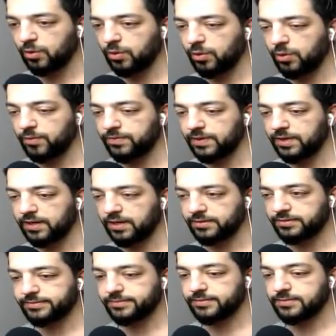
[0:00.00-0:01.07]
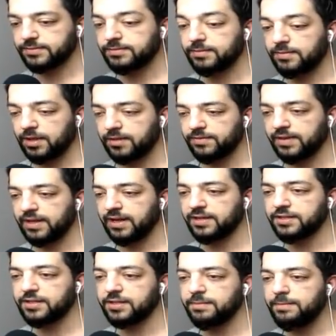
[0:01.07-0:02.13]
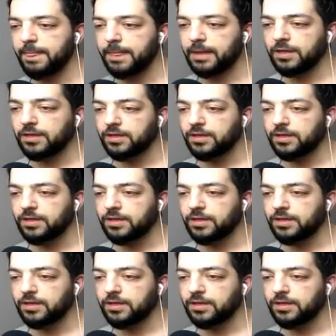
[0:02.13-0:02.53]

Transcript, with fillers: O fena. Fena indirdim.